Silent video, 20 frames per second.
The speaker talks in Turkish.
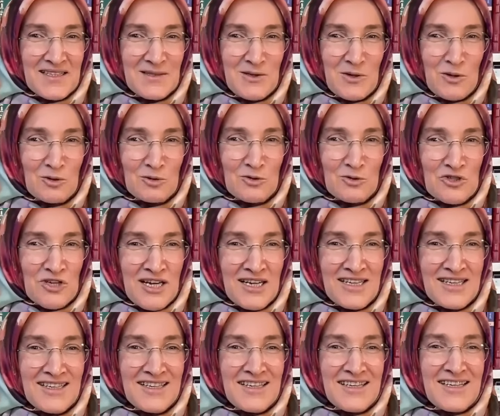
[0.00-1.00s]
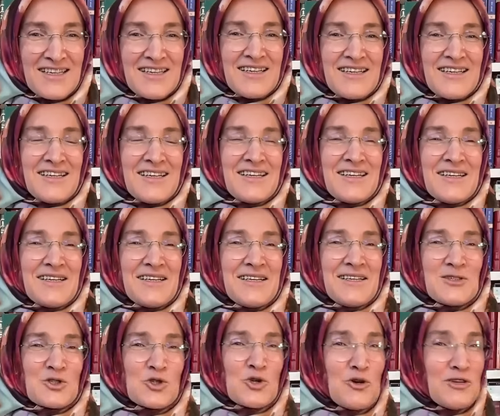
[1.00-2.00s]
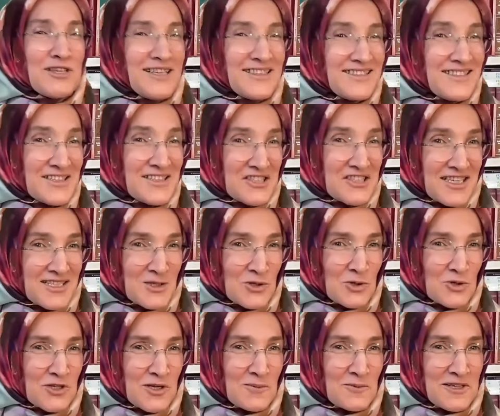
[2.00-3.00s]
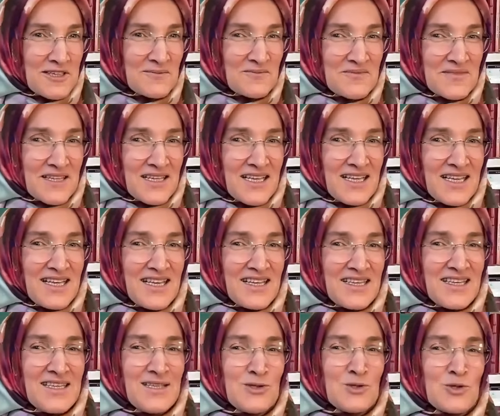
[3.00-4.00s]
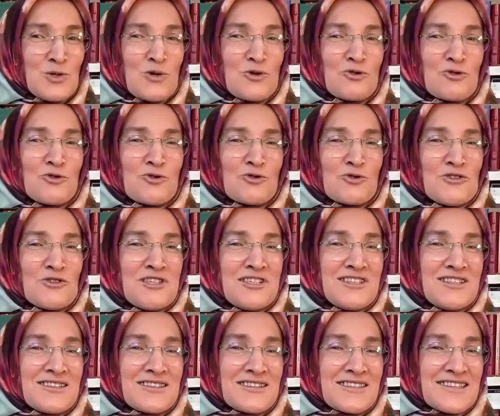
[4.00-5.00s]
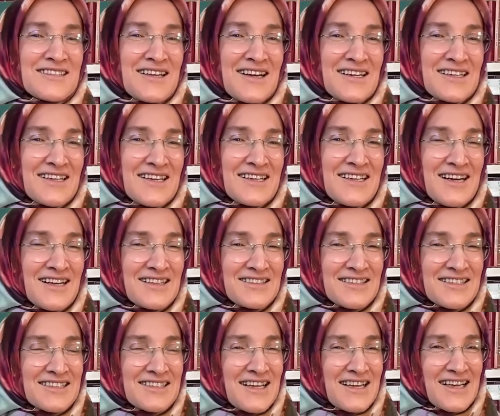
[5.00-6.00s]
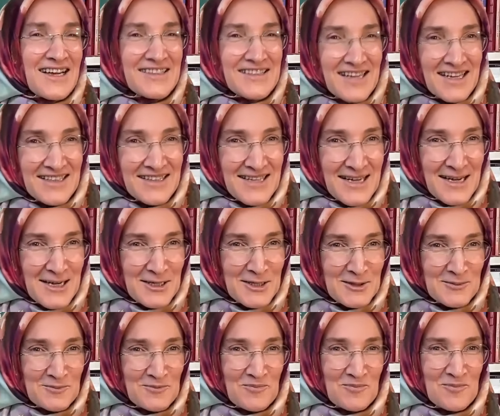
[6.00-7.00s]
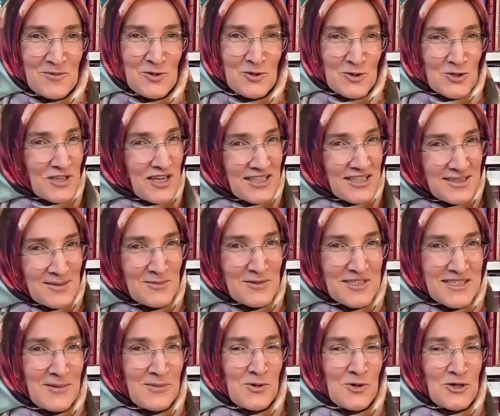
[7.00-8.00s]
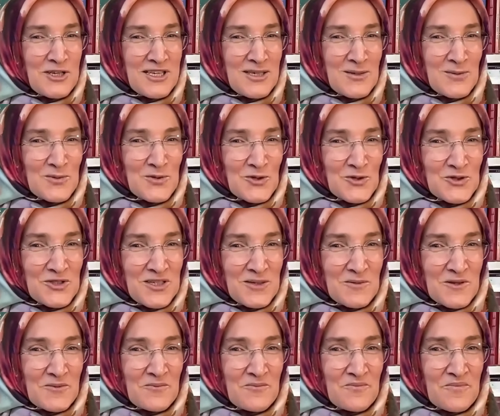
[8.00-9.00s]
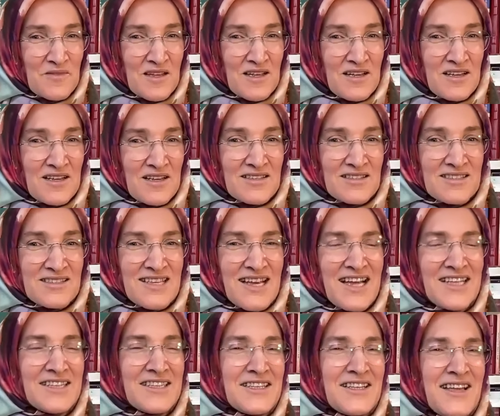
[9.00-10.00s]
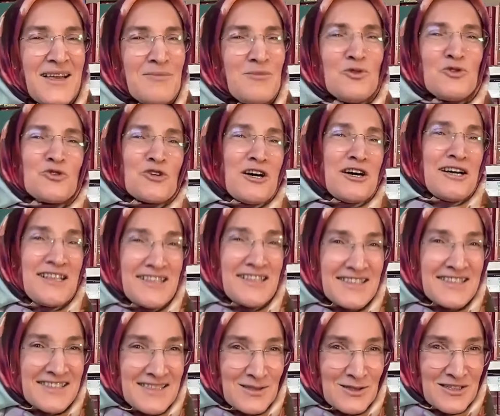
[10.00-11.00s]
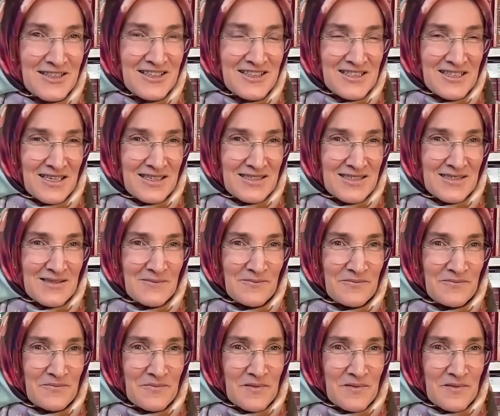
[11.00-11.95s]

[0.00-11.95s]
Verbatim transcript: Ne olacak? Şöyle diyeceğiz o zaman. Ey gökyüzünü yıldızlarla yaldızlayan Allah'ım. Üstadımız da böyle yapıyor değil mi? Sen ne mütealsin diyeceğiz.